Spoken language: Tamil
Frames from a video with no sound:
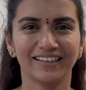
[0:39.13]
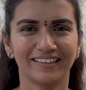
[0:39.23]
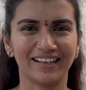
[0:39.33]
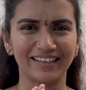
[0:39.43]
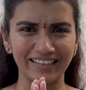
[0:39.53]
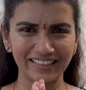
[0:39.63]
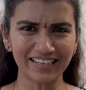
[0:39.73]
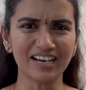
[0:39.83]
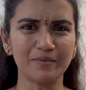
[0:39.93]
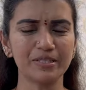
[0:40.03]
நான் நிறைய
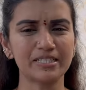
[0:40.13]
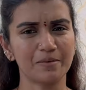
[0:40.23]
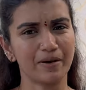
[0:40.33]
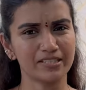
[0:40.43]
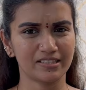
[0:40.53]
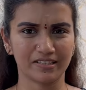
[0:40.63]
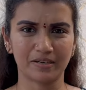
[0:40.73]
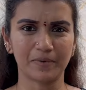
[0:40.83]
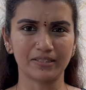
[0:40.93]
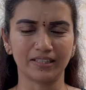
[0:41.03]
கமெண்ட்ஸில் படித்தது
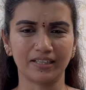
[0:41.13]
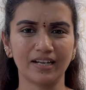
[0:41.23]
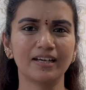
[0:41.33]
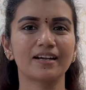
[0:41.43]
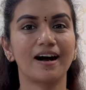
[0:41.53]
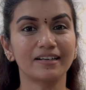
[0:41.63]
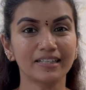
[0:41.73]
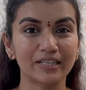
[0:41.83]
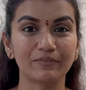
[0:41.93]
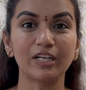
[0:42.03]
என்னென்னு பார்த்தீங்கன்னா நீங்கள்
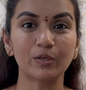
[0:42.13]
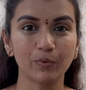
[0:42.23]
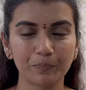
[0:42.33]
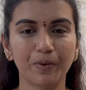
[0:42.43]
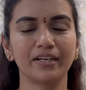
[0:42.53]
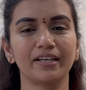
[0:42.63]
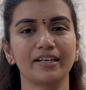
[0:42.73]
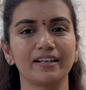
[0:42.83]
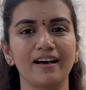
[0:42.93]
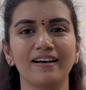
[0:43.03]
காற்றுக்கிணை வேலை குவிட்
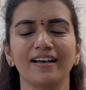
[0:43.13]
பண்ணிட்டீங்களா